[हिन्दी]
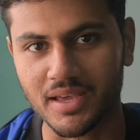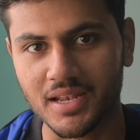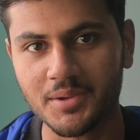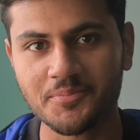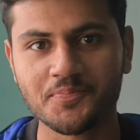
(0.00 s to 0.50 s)

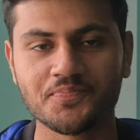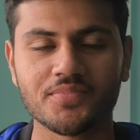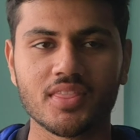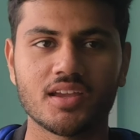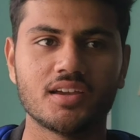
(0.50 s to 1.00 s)
पहले
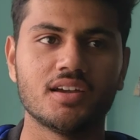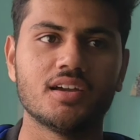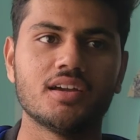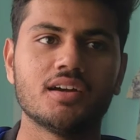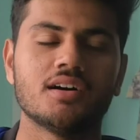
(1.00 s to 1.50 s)

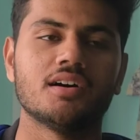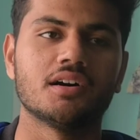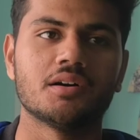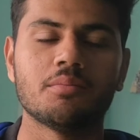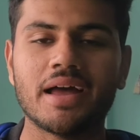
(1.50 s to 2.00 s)
uh,